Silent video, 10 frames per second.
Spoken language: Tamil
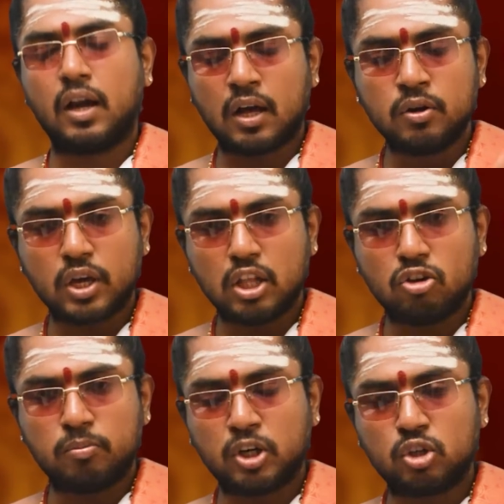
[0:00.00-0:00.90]
ராகு
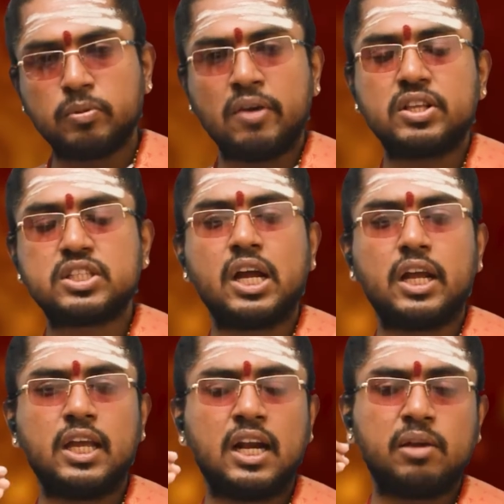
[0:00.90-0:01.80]
கேதுவை மட்டுமே வச்சு
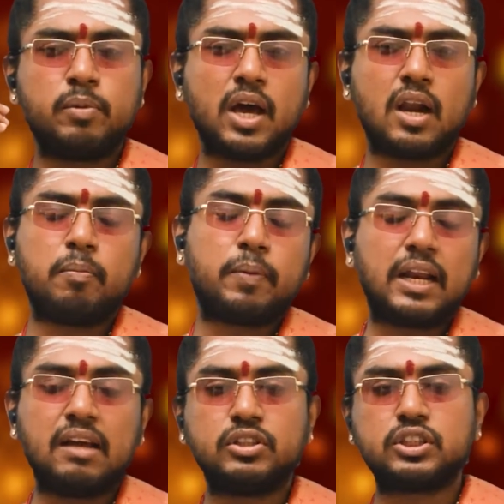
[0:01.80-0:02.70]
எளிமையான
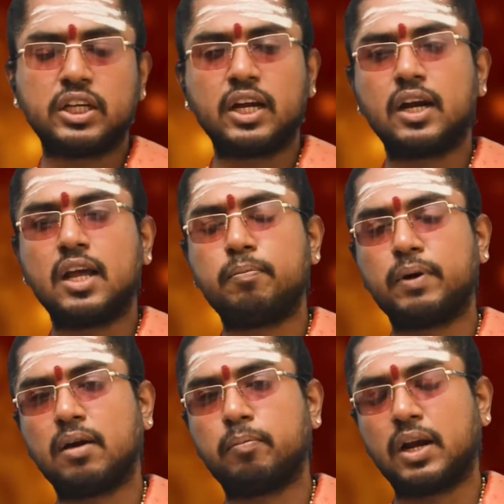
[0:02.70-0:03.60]
பல விஷயங்களை
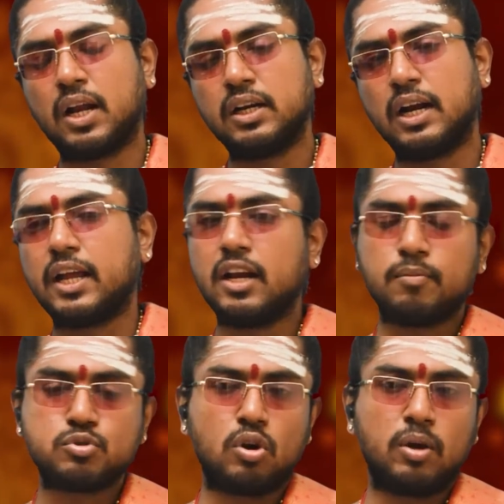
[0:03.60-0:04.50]
பல பலன்களை
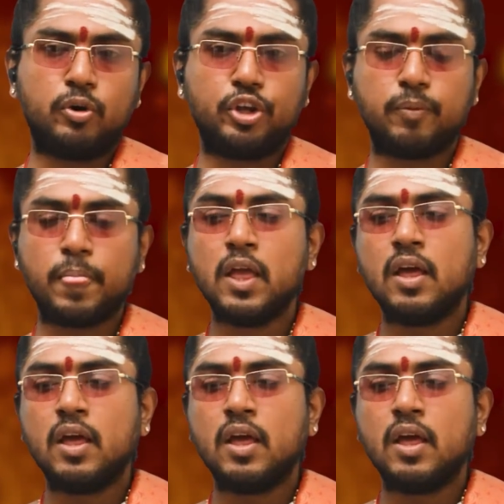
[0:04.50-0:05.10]
நாம் சொல்ல முடியும்